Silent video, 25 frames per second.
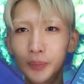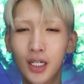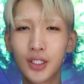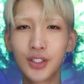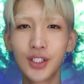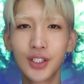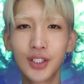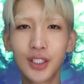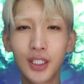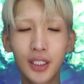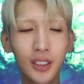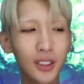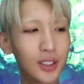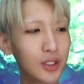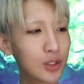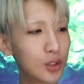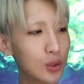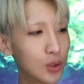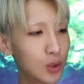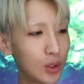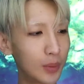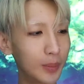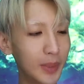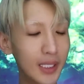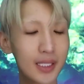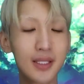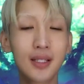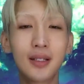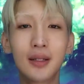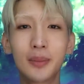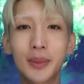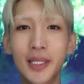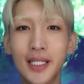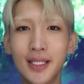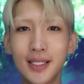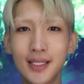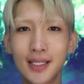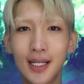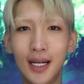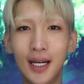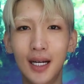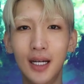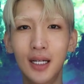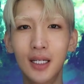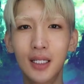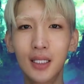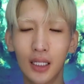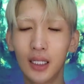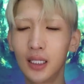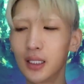然后今天呢，就准备测评一下。
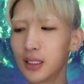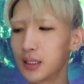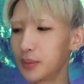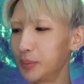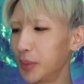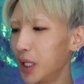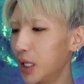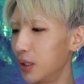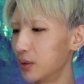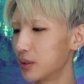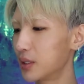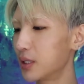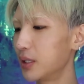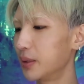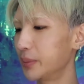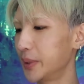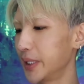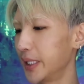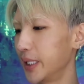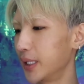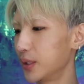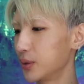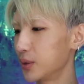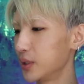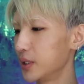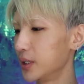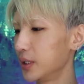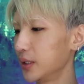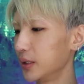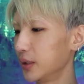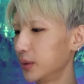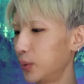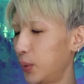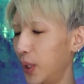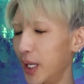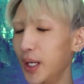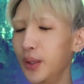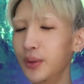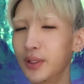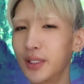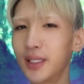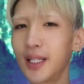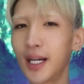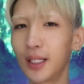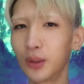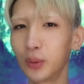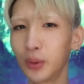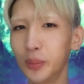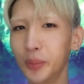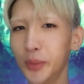哎，怎么老测评啊？最近我还有一
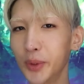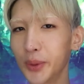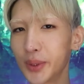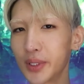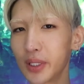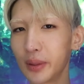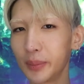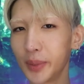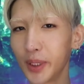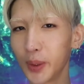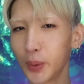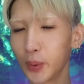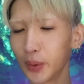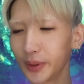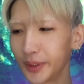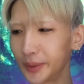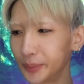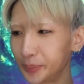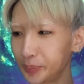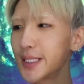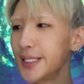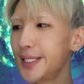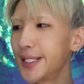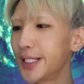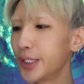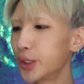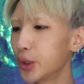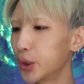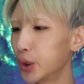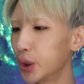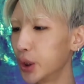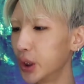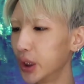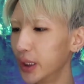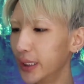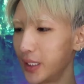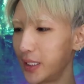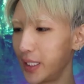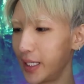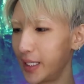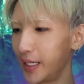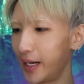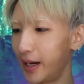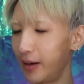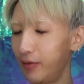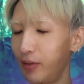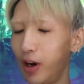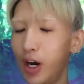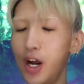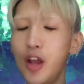大堆没有测评过的。今天就跟大
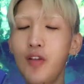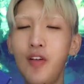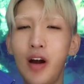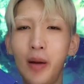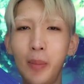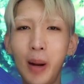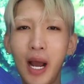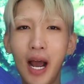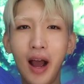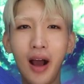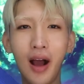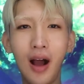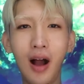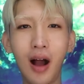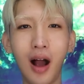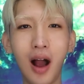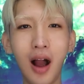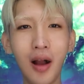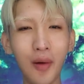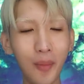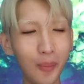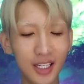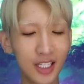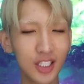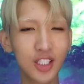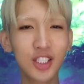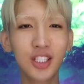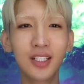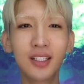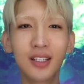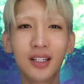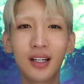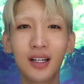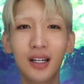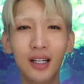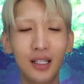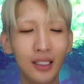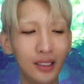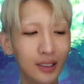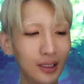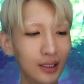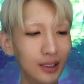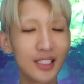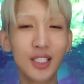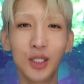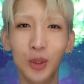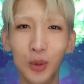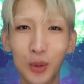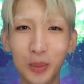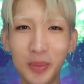家玩一玩吧，啊，也是一个
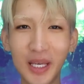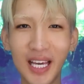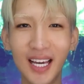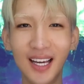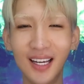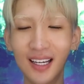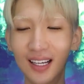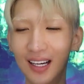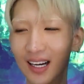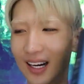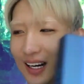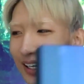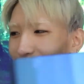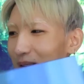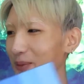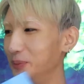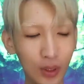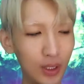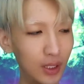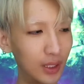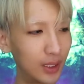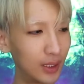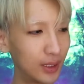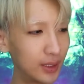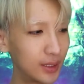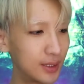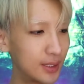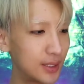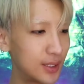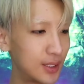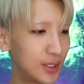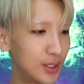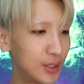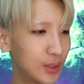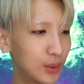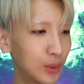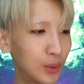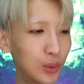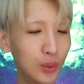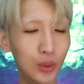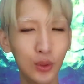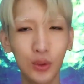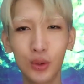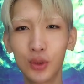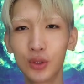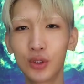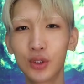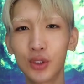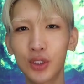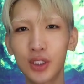纪录片啊。我几
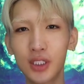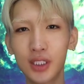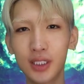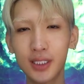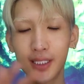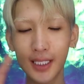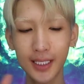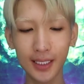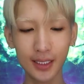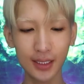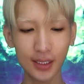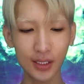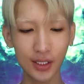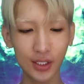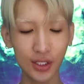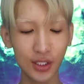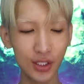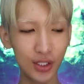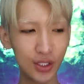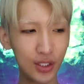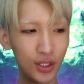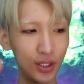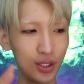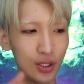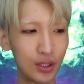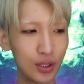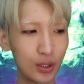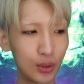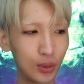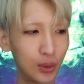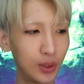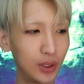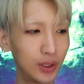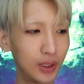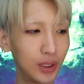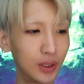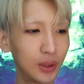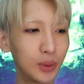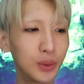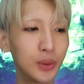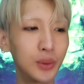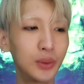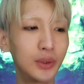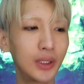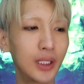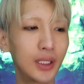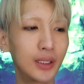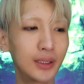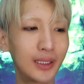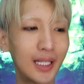乎就是这一期所有的都
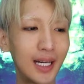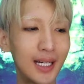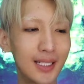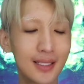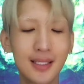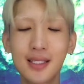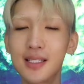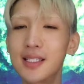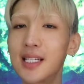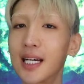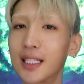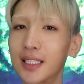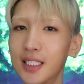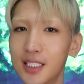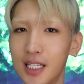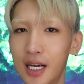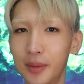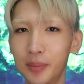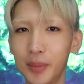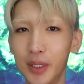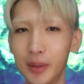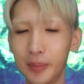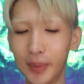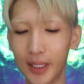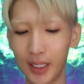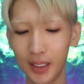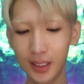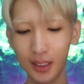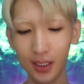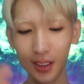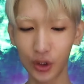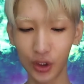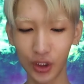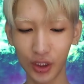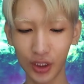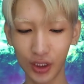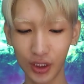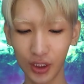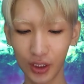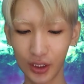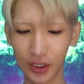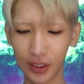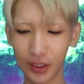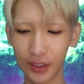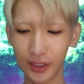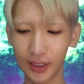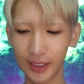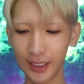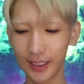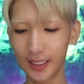用到他自家的产品吧，就是
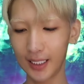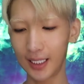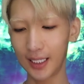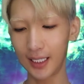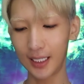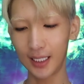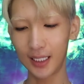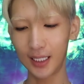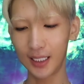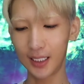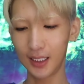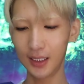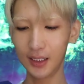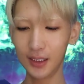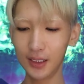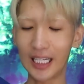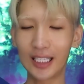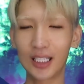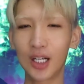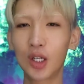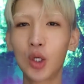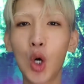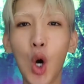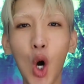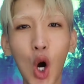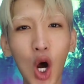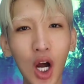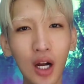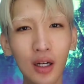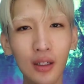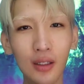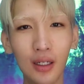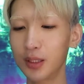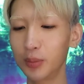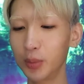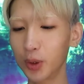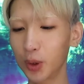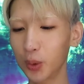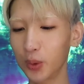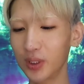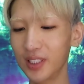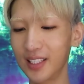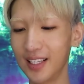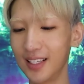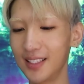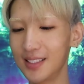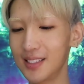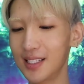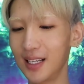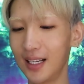给他打个 call。这么多
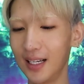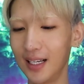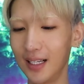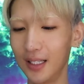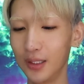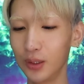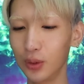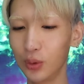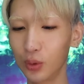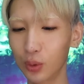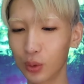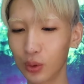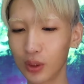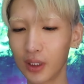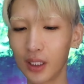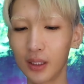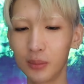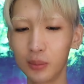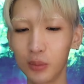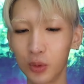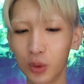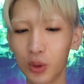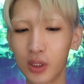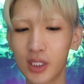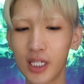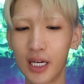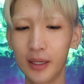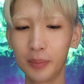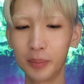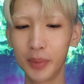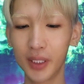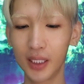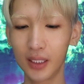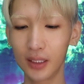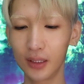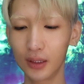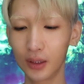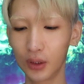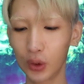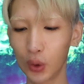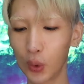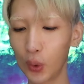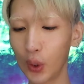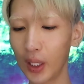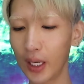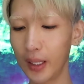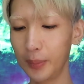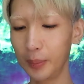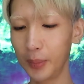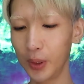年下来，用过他那么多产品，
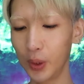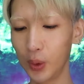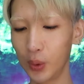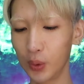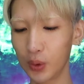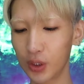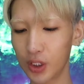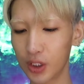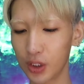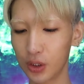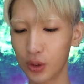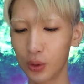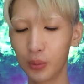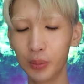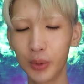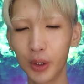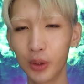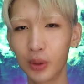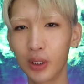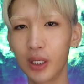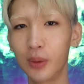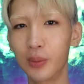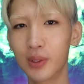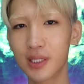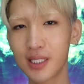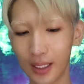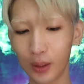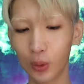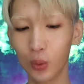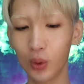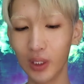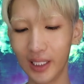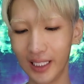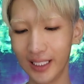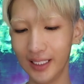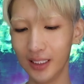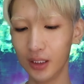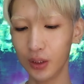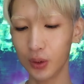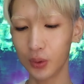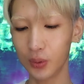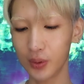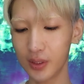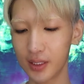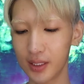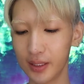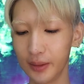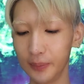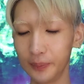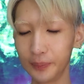都还没有始终没有让我踩过雷的
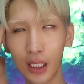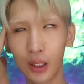东西。